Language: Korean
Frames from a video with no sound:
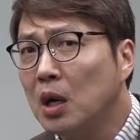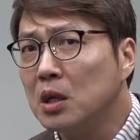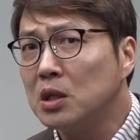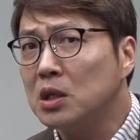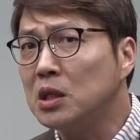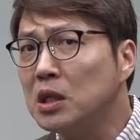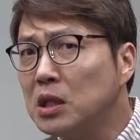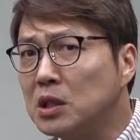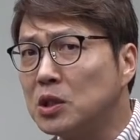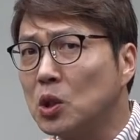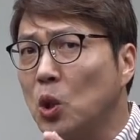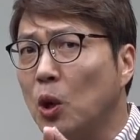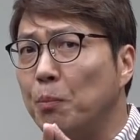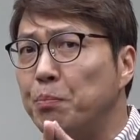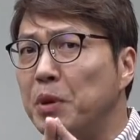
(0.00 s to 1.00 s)

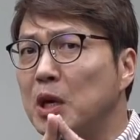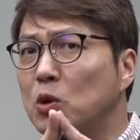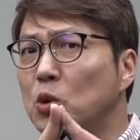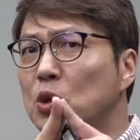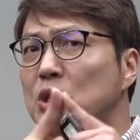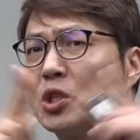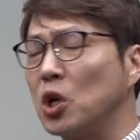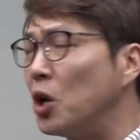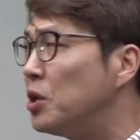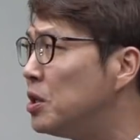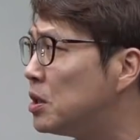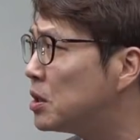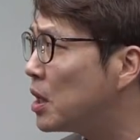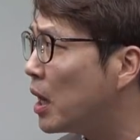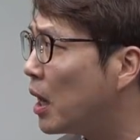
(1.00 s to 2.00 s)
실제로 미국
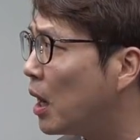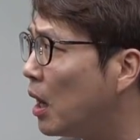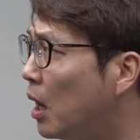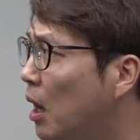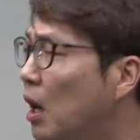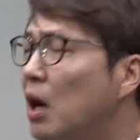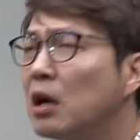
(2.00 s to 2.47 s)
전체에